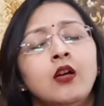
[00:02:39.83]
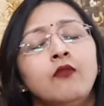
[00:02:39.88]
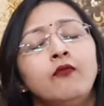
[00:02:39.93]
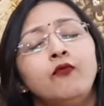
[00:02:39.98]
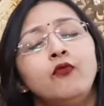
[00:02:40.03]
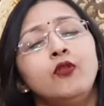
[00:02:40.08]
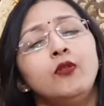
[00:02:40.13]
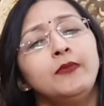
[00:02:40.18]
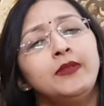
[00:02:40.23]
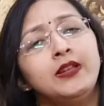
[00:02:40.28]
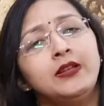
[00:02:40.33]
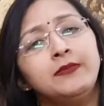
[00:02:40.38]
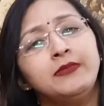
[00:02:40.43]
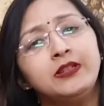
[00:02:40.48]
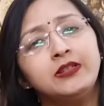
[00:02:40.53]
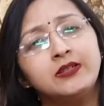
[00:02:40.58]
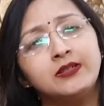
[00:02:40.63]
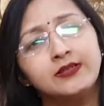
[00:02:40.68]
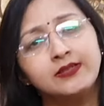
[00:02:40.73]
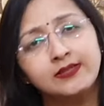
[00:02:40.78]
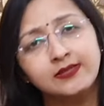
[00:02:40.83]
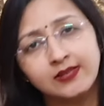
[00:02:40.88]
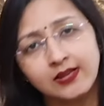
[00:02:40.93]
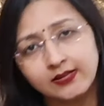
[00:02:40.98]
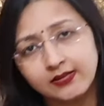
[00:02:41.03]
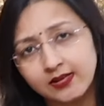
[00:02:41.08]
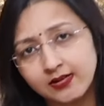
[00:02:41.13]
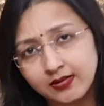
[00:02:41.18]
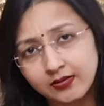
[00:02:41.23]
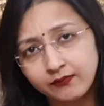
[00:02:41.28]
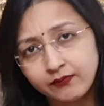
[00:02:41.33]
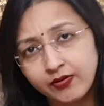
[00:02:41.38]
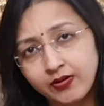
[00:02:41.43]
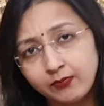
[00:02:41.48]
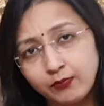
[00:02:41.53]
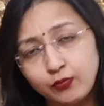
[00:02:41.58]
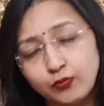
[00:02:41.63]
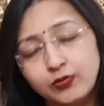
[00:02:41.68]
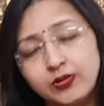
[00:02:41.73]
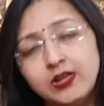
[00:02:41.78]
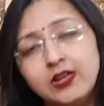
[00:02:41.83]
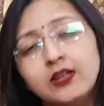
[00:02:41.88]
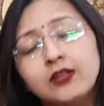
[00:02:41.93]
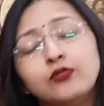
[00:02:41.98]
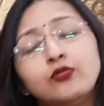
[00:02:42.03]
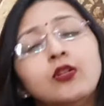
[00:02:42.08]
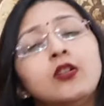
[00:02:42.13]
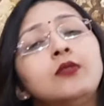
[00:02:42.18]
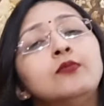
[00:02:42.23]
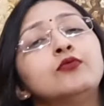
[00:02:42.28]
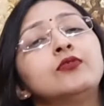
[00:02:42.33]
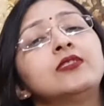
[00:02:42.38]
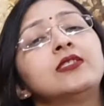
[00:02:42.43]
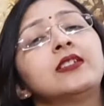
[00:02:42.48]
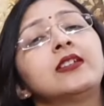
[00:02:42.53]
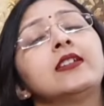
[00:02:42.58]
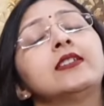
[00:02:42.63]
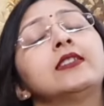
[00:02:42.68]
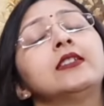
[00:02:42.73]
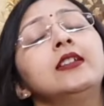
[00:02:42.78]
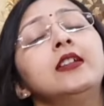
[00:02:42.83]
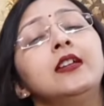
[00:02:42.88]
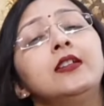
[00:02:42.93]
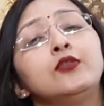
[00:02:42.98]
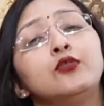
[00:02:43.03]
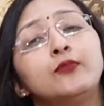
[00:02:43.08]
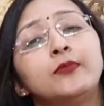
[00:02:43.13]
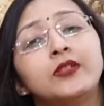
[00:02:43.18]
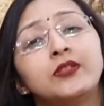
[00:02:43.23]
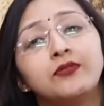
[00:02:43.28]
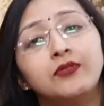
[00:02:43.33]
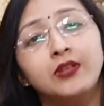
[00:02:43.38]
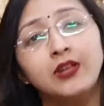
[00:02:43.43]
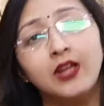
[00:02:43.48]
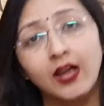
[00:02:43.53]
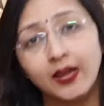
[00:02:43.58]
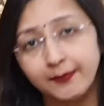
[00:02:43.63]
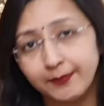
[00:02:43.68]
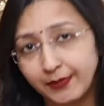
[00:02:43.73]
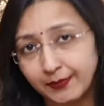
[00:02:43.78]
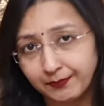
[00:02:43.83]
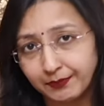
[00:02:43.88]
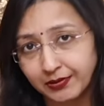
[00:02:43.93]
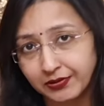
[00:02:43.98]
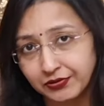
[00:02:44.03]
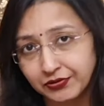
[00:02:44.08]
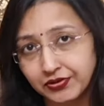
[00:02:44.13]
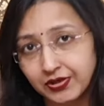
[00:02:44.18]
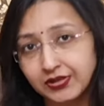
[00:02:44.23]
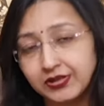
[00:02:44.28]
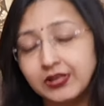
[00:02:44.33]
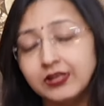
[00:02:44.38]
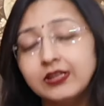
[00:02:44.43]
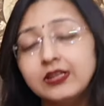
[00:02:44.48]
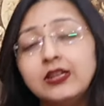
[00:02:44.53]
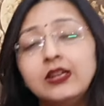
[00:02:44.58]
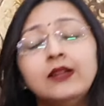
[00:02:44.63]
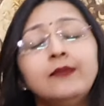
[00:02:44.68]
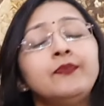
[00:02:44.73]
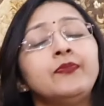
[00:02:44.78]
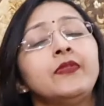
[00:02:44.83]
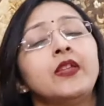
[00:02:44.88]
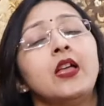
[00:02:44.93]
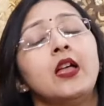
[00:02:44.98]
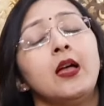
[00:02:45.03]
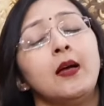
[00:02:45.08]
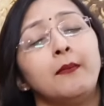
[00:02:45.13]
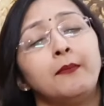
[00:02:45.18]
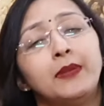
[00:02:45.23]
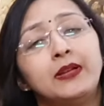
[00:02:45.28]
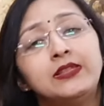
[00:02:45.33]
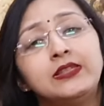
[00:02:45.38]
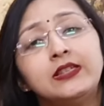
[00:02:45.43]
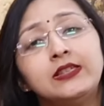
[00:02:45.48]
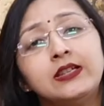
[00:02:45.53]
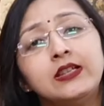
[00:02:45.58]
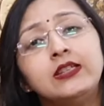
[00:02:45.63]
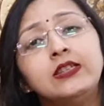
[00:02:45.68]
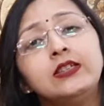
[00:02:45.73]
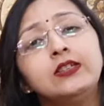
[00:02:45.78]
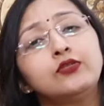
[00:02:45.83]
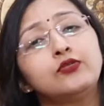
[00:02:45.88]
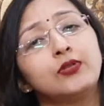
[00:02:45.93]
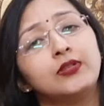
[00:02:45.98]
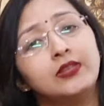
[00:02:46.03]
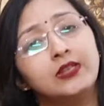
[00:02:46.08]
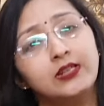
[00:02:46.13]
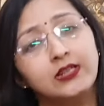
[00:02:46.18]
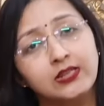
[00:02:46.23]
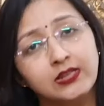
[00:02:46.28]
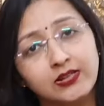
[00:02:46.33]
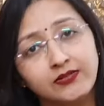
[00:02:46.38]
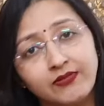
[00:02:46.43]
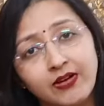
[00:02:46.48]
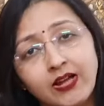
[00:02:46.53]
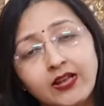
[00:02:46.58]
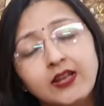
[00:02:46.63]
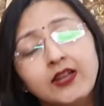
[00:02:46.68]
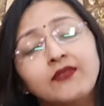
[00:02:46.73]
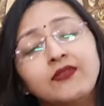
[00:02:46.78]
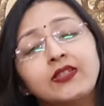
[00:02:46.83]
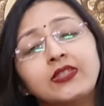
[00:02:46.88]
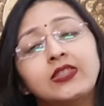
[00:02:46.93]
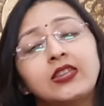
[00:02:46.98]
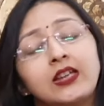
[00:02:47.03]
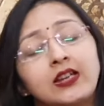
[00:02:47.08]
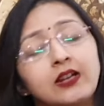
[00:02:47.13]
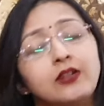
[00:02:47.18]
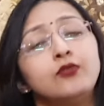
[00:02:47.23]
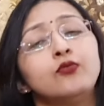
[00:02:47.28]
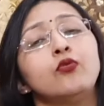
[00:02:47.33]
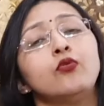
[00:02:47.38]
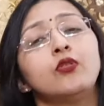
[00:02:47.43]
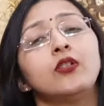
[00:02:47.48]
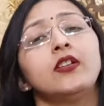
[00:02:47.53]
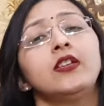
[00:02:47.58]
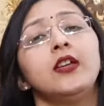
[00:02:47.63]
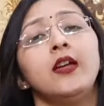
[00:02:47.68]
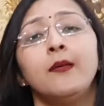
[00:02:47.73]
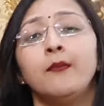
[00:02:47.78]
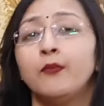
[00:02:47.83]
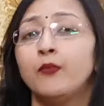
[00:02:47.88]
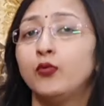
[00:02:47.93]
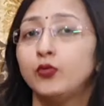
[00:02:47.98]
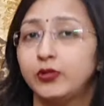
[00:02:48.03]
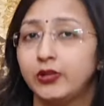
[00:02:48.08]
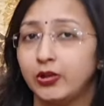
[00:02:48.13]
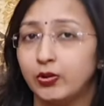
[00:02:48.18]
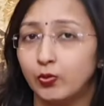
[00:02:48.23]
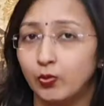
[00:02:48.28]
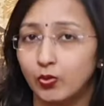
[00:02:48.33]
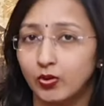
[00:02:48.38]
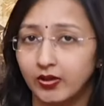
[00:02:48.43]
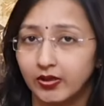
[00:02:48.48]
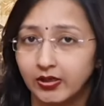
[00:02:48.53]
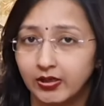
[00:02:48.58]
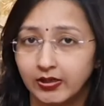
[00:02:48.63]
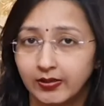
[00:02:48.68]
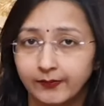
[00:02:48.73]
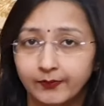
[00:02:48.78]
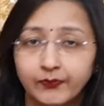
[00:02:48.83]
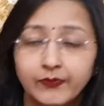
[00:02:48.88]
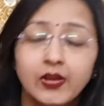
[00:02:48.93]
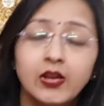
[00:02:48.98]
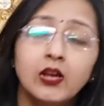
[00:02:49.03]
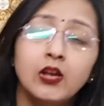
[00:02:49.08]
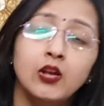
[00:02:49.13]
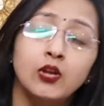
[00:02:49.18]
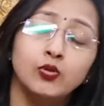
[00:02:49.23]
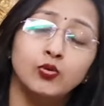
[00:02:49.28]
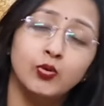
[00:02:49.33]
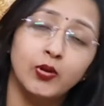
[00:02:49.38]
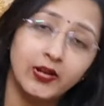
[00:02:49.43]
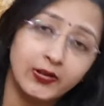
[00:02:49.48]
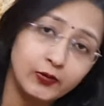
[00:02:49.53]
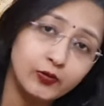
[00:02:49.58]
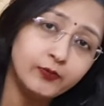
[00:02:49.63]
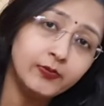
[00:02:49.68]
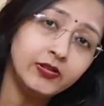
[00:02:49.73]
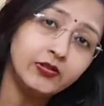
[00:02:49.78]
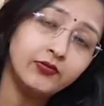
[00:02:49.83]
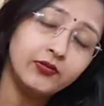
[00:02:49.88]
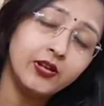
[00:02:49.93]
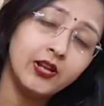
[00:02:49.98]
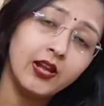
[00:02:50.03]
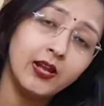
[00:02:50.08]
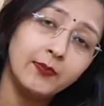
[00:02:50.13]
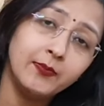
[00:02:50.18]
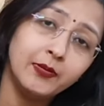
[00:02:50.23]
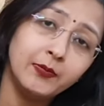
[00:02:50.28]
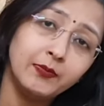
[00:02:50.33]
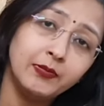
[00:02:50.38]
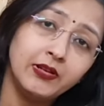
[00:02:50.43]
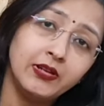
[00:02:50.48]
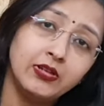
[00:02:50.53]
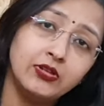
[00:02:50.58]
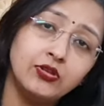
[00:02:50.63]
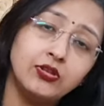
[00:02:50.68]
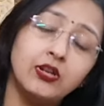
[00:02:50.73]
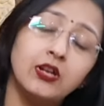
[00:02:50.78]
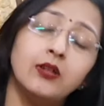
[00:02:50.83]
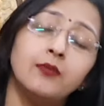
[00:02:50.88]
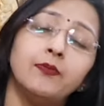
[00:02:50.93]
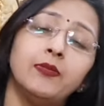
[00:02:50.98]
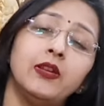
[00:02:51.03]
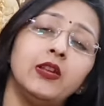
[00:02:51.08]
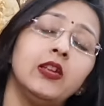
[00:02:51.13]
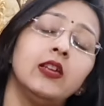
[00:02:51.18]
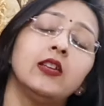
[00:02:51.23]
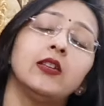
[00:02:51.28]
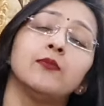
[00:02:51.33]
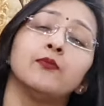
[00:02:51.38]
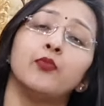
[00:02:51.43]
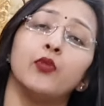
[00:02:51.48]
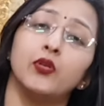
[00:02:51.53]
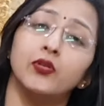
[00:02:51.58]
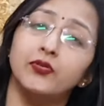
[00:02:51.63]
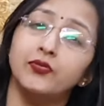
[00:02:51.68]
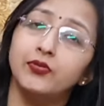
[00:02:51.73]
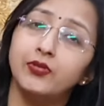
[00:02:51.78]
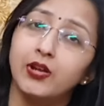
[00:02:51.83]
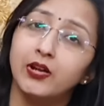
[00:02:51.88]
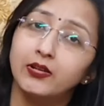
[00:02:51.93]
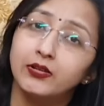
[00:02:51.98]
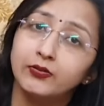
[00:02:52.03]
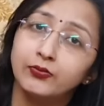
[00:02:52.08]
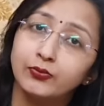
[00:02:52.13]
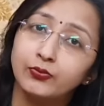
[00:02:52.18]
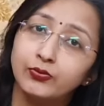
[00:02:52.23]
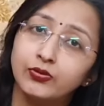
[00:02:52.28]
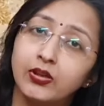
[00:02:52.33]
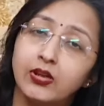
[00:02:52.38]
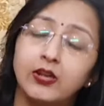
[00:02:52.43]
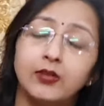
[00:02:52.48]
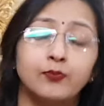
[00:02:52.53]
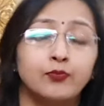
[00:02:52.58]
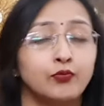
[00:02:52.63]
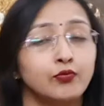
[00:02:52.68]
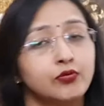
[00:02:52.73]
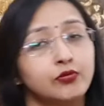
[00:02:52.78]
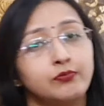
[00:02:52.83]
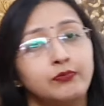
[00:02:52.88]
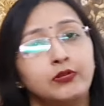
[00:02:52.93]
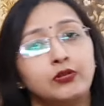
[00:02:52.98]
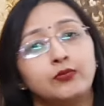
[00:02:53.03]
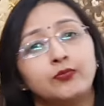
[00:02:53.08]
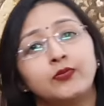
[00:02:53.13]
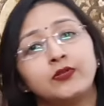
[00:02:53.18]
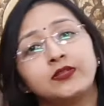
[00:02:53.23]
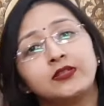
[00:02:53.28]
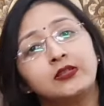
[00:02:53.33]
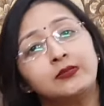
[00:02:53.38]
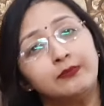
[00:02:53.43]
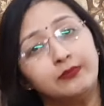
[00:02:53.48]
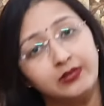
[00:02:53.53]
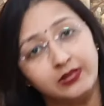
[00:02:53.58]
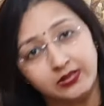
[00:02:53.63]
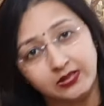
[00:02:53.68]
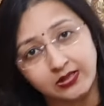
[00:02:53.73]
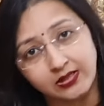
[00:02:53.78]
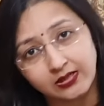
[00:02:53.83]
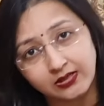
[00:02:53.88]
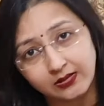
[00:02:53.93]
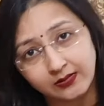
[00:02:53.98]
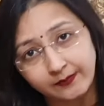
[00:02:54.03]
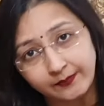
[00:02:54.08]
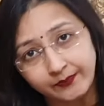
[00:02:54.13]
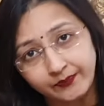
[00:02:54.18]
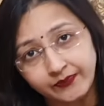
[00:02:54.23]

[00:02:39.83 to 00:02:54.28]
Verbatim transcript: फोर मिलीमीटर से ज़्यादा अगर वह मोटी है तो हम उसे कहते हैं एंडोमेट्रल हाइपर यानी कि बच्चेदानी तो की जो अंदर की दीवार है वह थिकन हो गई है मोटी हो गई है तो एंडोमेट्रल हाइपरप्लेजिया भी एक इम्पॉर्टेंट कारण होता है पोस्ट मीनोपॉजल ब्लीडिंग का